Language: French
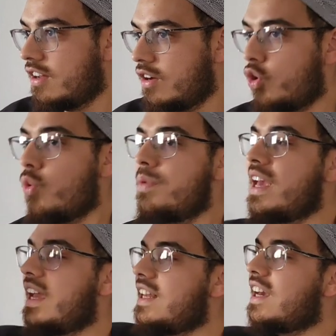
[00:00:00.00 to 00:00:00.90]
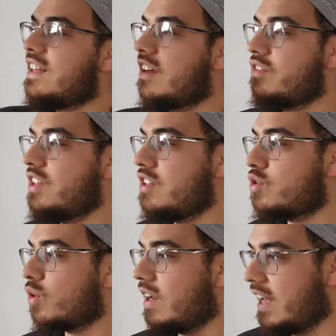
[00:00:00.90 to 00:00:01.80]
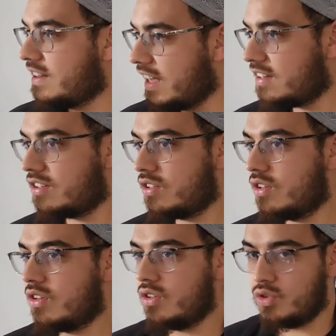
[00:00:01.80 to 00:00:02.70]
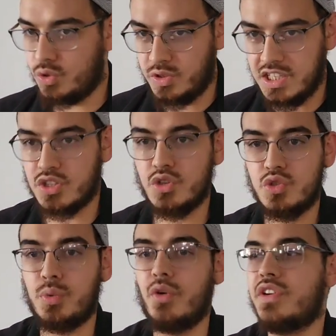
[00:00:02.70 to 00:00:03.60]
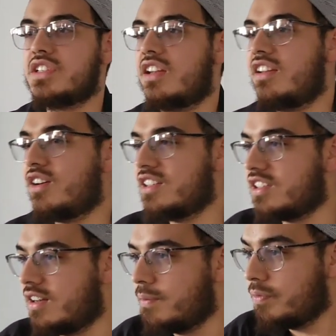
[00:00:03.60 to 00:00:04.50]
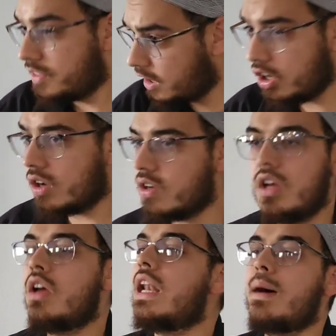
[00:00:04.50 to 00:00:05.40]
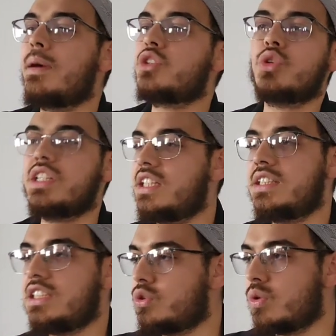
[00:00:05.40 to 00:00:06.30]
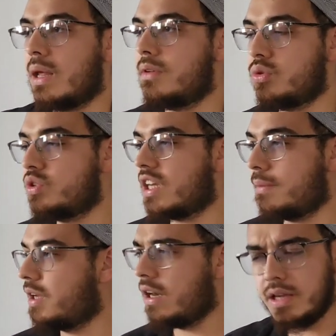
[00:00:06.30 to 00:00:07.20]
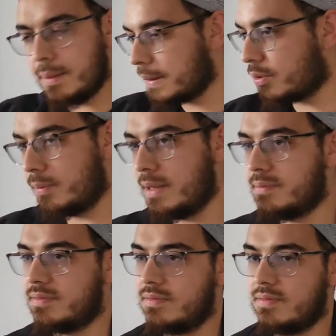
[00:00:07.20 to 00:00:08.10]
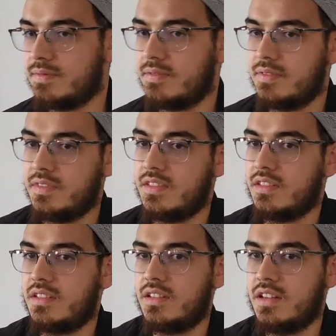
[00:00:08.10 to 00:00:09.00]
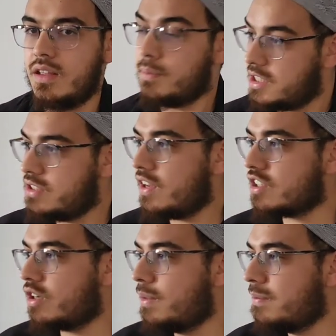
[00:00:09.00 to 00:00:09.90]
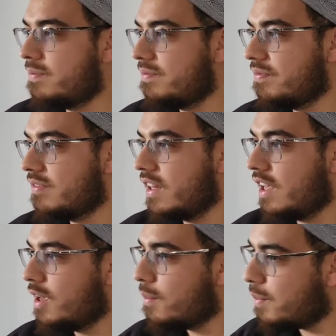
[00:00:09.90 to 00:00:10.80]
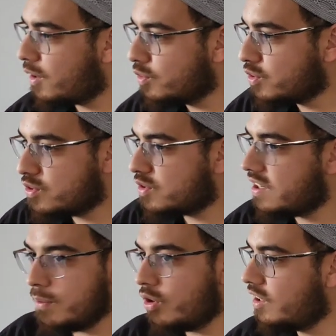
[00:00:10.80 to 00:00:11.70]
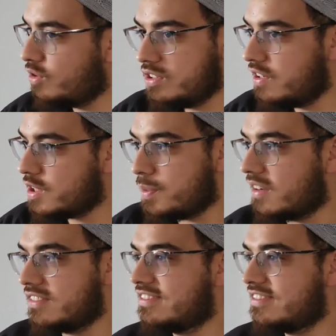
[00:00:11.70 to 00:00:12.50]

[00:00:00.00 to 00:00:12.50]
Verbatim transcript: Combien il y a d'avis sur la date de naissance du prophète alayhi wa D'accord, la majorité disent 12 Rabi' il n'y a pas de problème. Mais ils divergent quand même. Par contre, sur sa mort, ils ne divergent pas.